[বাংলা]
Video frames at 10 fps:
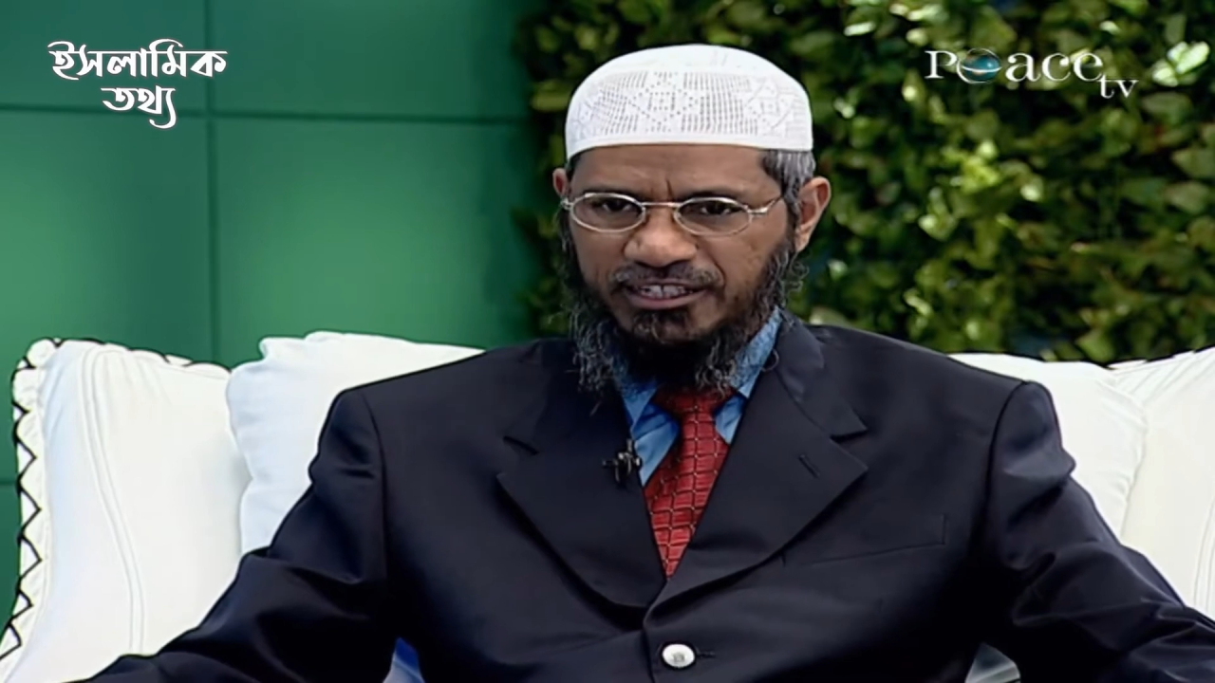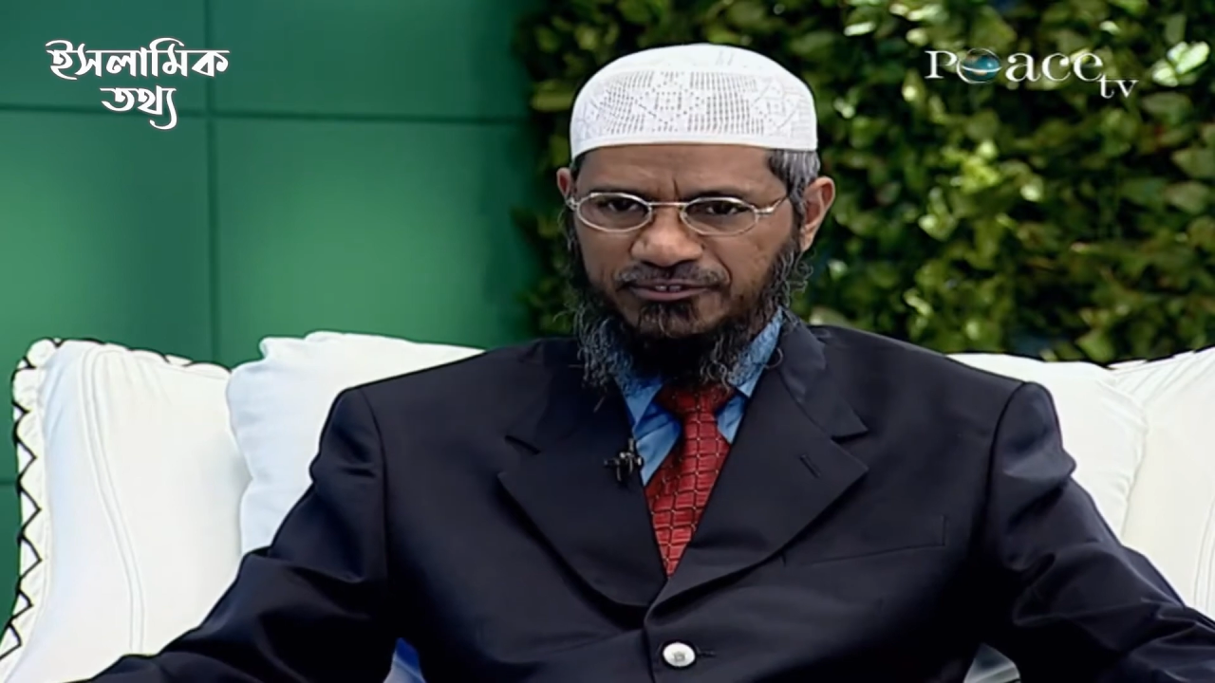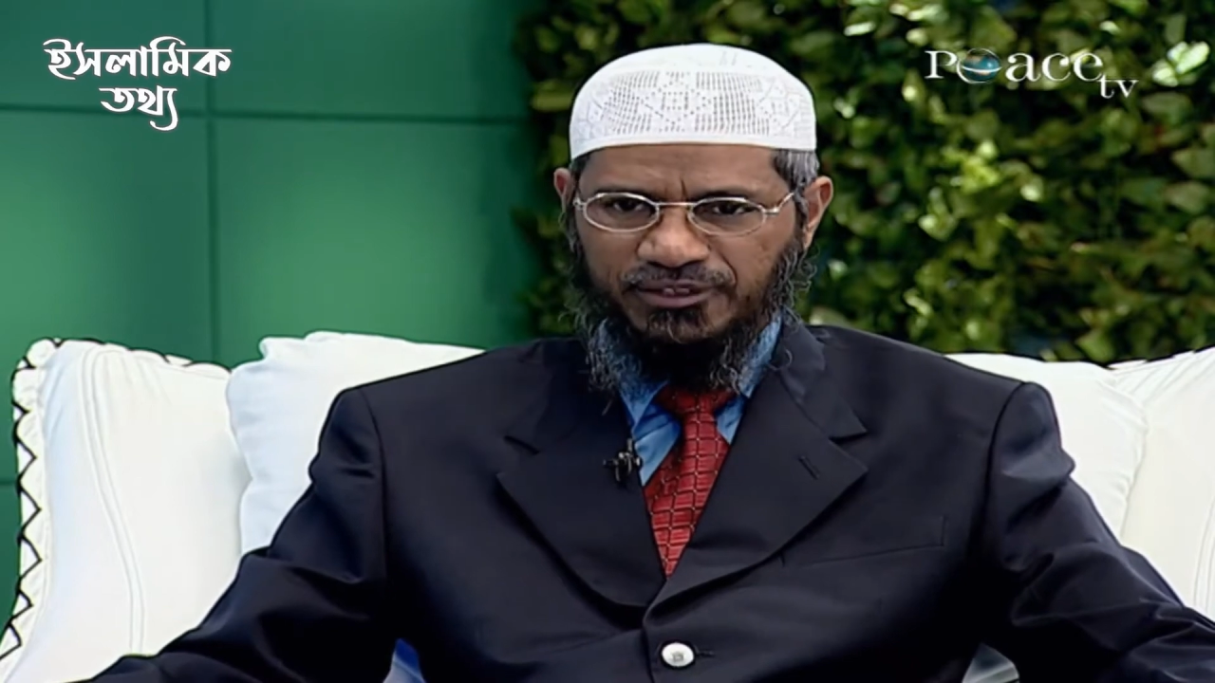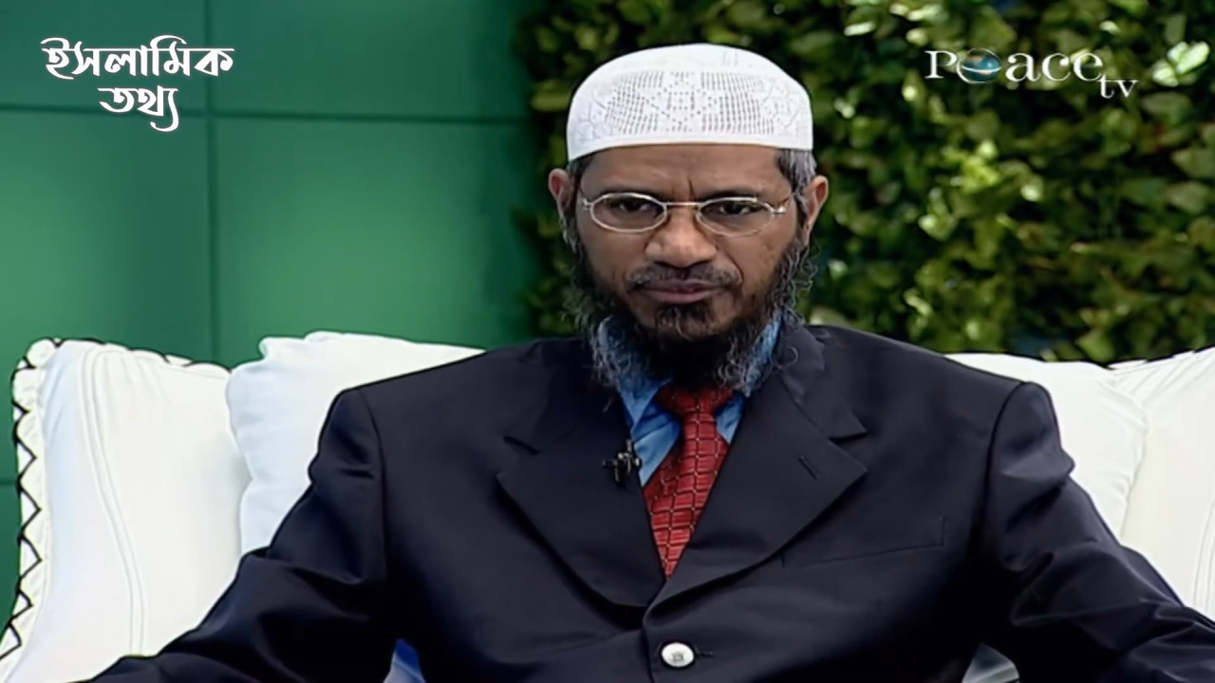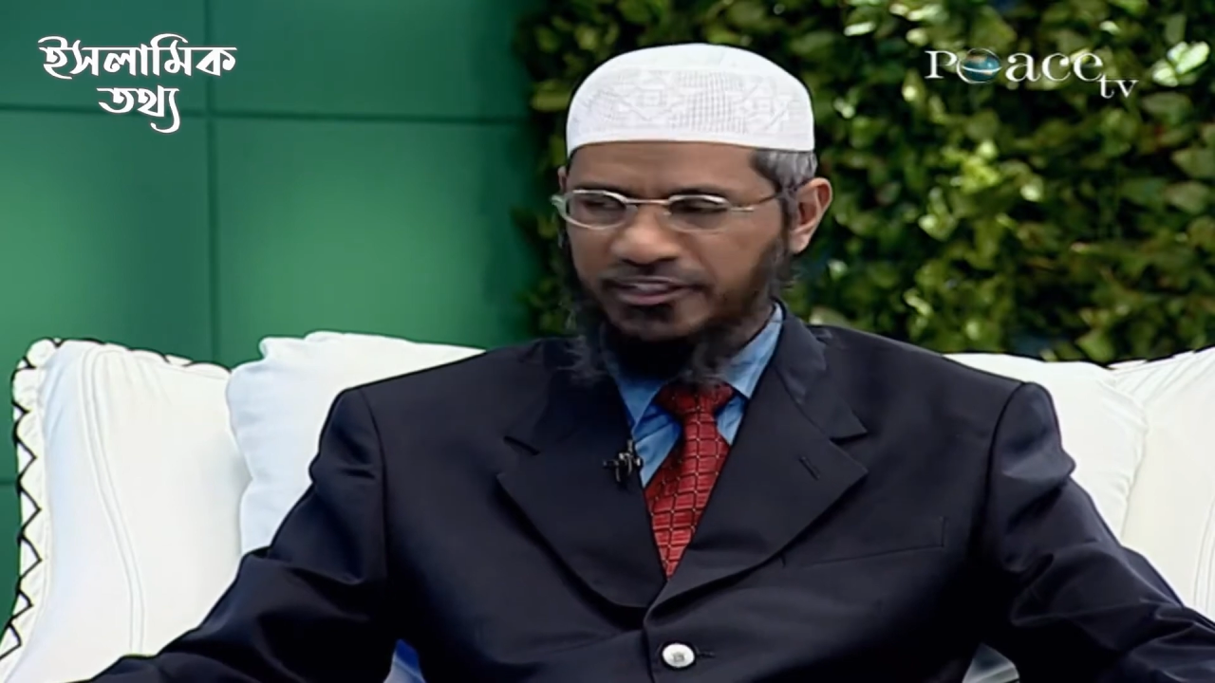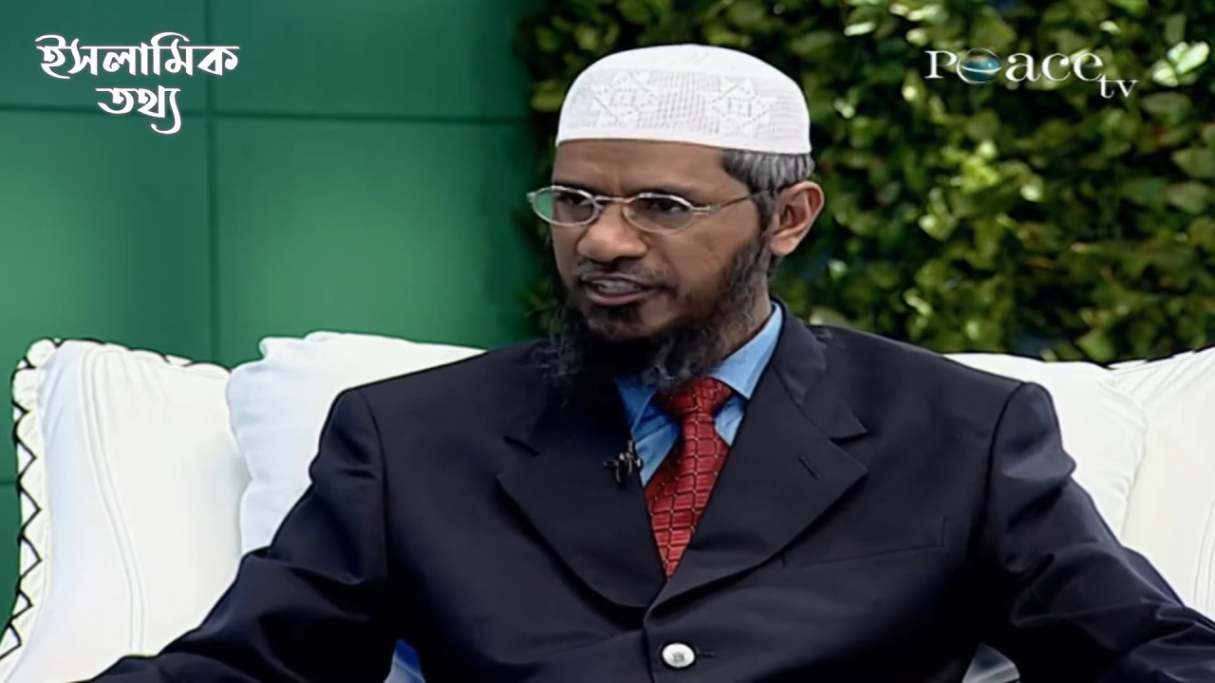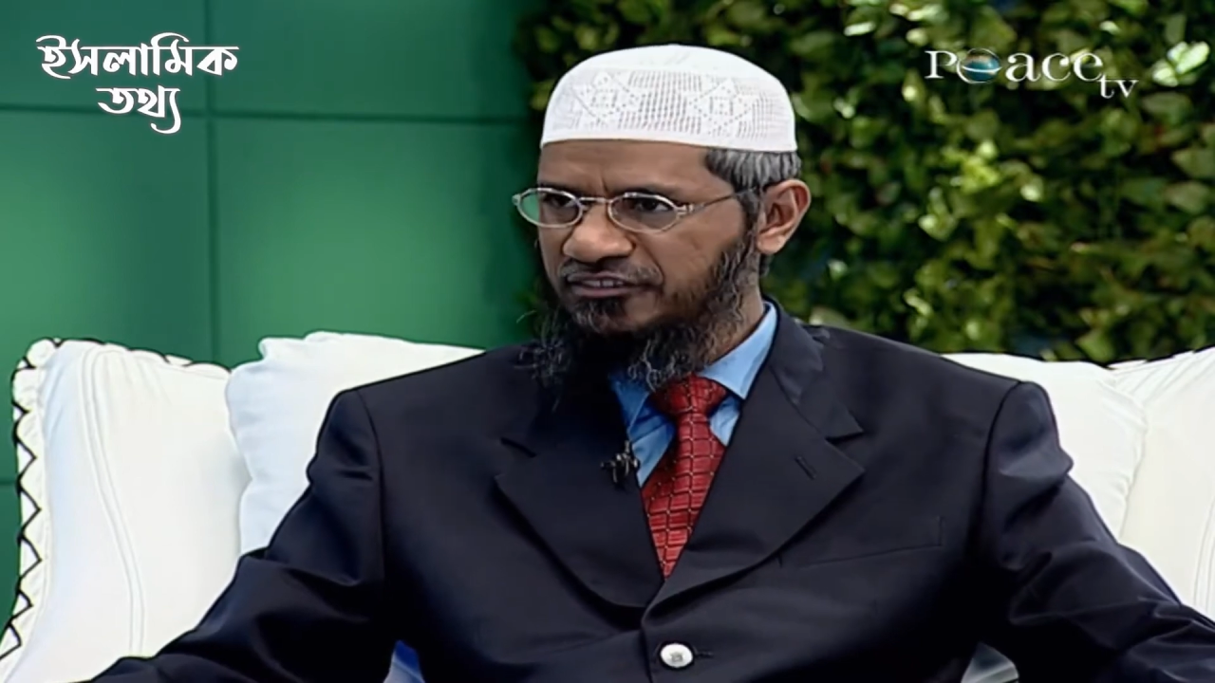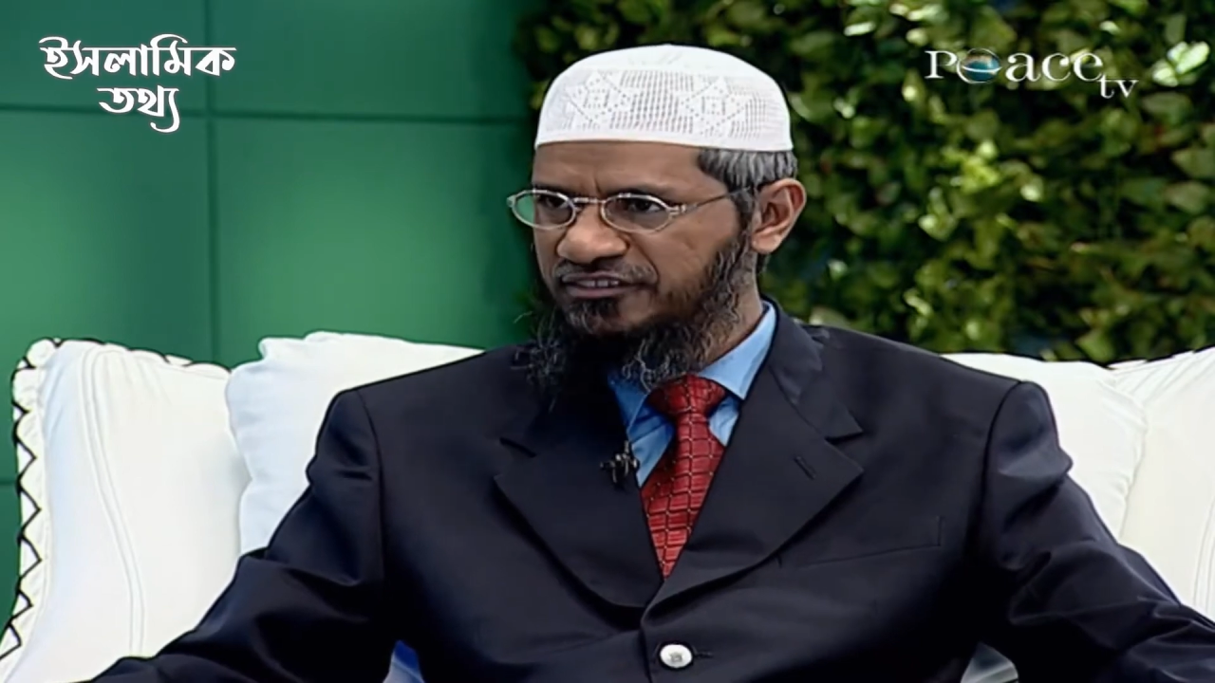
কেউ কিশমিশ